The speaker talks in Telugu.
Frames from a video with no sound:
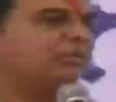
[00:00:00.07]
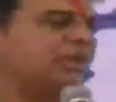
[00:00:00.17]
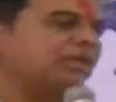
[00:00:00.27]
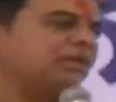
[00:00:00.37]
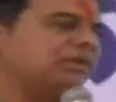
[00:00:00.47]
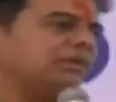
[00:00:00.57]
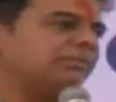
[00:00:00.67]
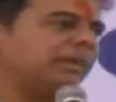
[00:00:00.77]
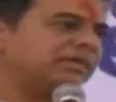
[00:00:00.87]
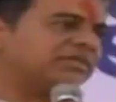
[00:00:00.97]
మరి
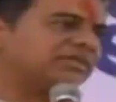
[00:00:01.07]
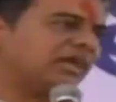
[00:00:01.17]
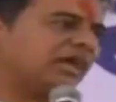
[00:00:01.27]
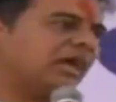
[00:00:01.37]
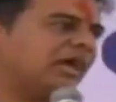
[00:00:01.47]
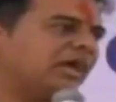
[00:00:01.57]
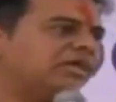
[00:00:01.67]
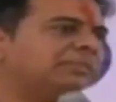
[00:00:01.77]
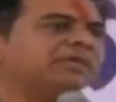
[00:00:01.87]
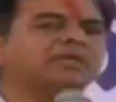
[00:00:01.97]
పటిష్టంగా
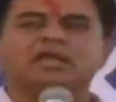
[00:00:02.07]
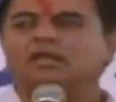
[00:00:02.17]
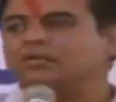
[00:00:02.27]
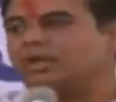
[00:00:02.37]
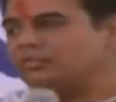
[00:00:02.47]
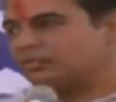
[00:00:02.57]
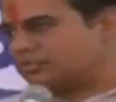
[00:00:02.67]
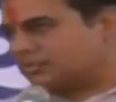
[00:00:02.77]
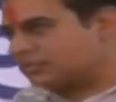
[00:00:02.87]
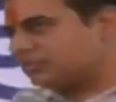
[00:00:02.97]
అన్ని పట్టణాలను కూడా అభివృద్ధి
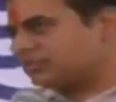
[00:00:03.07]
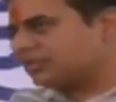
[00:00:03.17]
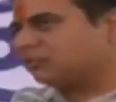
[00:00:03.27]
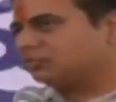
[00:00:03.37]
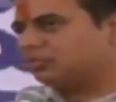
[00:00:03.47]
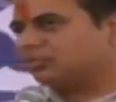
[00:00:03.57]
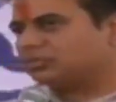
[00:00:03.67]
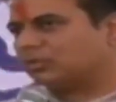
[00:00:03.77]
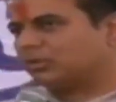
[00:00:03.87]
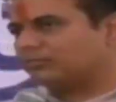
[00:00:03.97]
చేసుకునే దిశగా ముందుకు
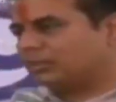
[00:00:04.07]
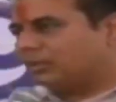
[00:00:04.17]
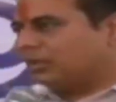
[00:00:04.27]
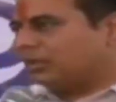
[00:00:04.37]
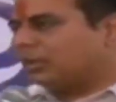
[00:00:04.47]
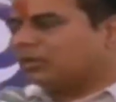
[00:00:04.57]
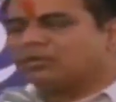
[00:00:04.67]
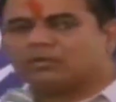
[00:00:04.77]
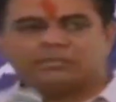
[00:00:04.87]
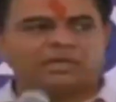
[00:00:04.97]
పోతా ఉన్నాం
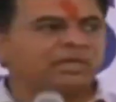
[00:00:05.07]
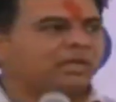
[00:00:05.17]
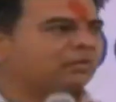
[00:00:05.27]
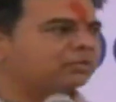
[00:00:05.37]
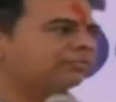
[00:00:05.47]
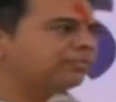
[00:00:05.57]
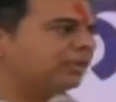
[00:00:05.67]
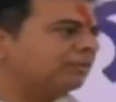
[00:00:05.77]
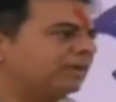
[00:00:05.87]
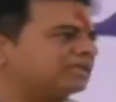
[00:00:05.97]
గౌరవ ఎమ్మెల్యే గారు
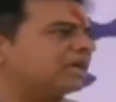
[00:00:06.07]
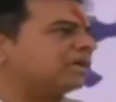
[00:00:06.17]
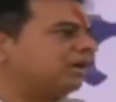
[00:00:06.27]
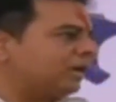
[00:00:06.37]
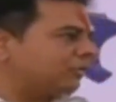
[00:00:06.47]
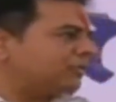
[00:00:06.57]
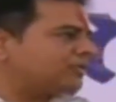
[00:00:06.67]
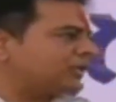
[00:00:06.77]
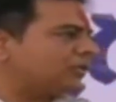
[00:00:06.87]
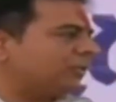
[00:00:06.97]
ప్రజా రవాణా గురించి
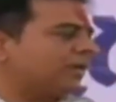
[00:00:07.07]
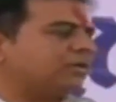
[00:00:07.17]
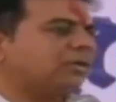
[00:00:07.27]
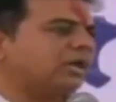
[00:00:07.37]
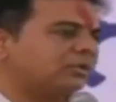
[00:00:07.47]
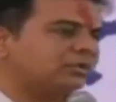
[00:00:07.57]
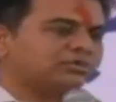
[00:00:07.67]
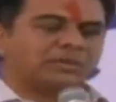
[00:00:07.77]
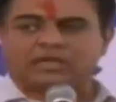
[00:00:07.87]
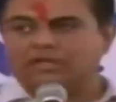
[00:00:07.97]
అందులో మెట్రో రైలు గురించి
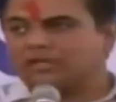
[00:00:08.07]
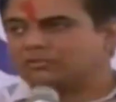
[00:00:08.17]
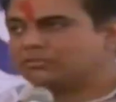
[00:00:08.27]
మాట్లాడినారు